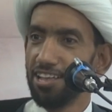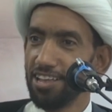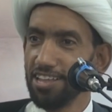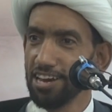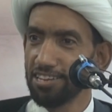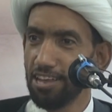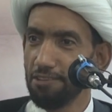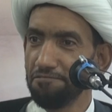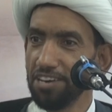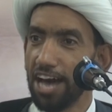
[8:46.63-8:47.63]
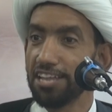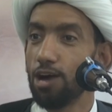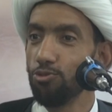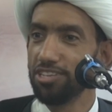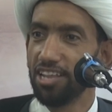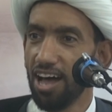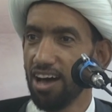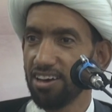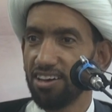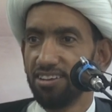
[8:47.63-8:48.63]
لا نختلف في عناوين
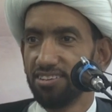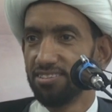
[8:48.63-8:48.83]
الحق